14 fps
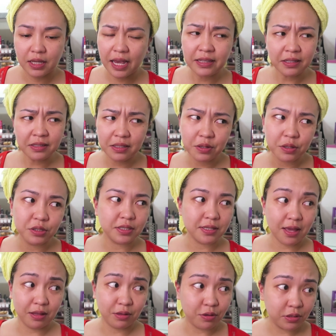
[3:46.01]
kahit hindi
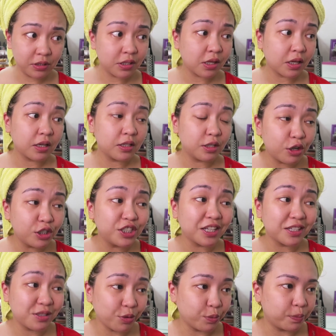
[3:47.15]
kojisan, kojic,
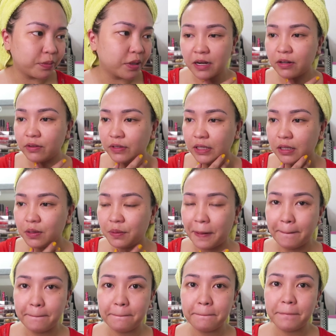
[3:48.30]
kojic soap, parang feeling ko
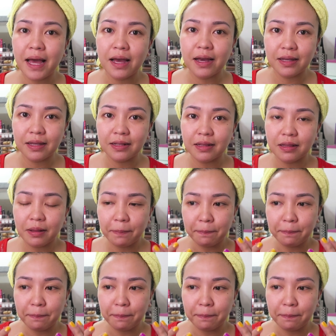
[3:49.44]
ang pangit,